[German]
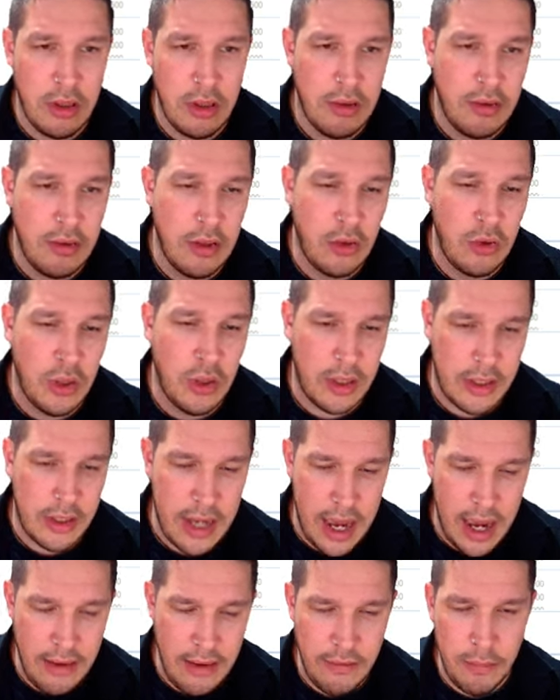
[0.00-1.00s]
Ist natürlich
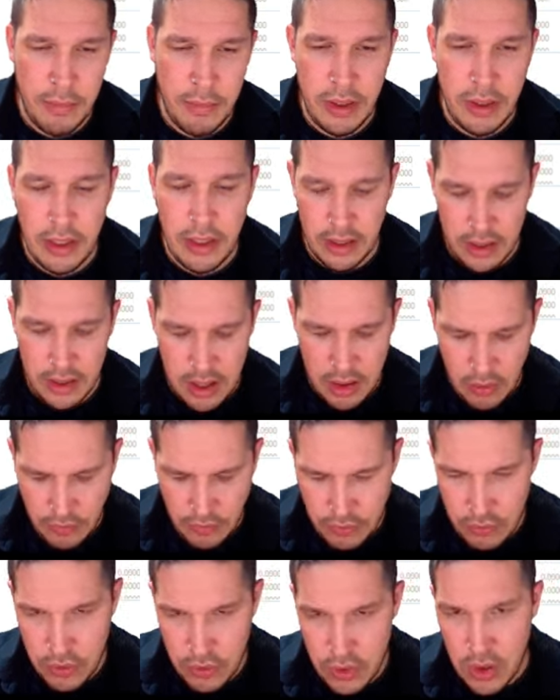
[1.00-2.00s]
kein verbindlicher Kauf,
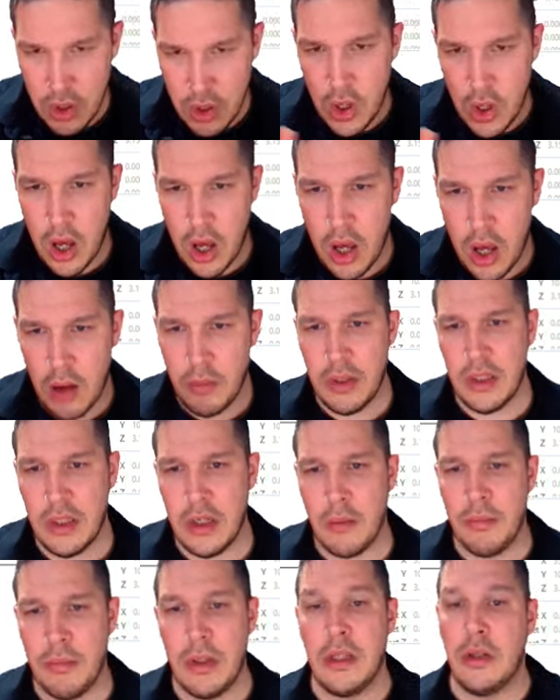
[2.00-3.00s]
aber ich
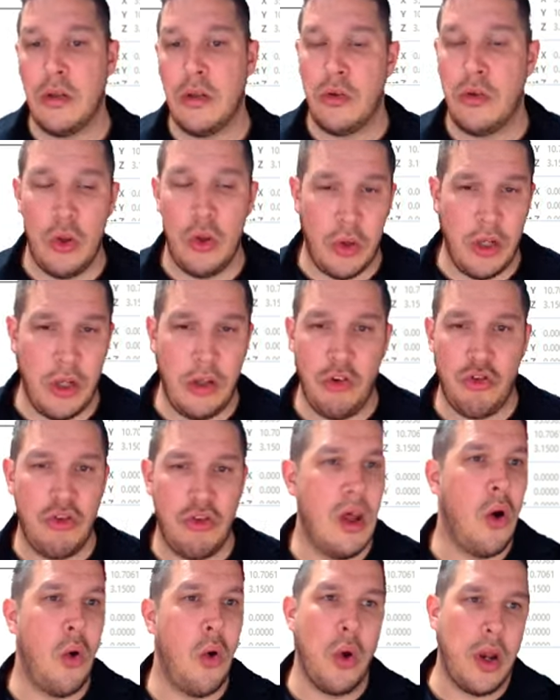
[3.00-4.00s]
habe theoretisch die,
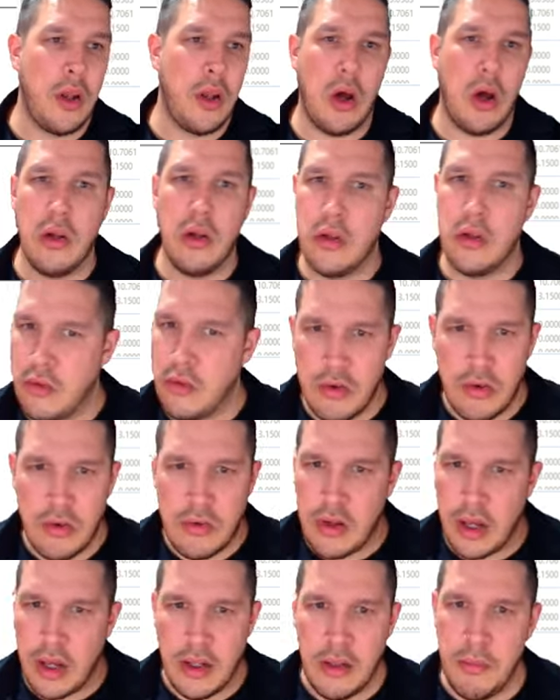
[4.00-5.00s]
eure Daten, das ist
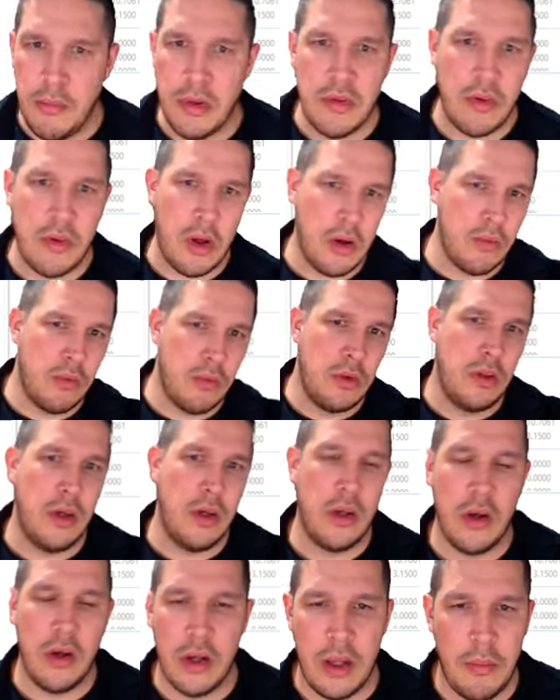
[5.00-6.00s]
eigentlich die Bezahlung, die ihr
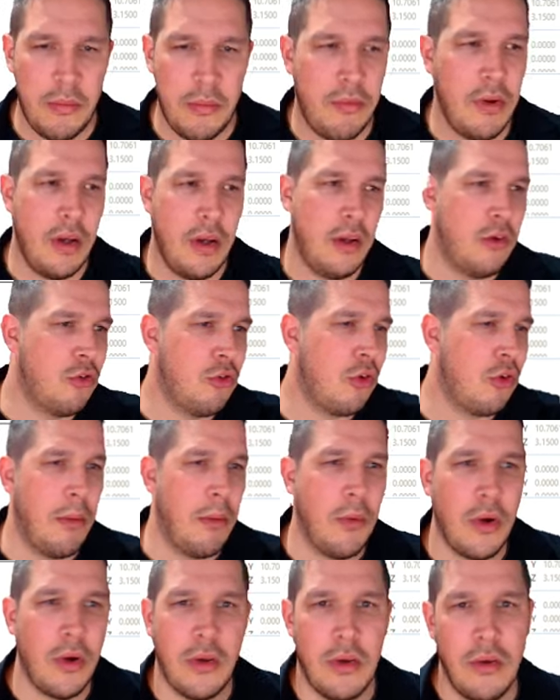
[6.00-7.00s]
dann gibt, weil ich schreibe
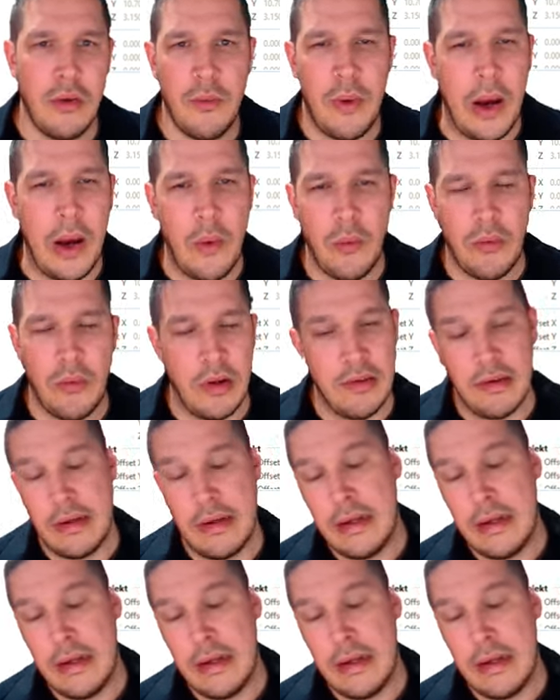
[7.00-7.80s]
euch dann, wow, Wahnsinn.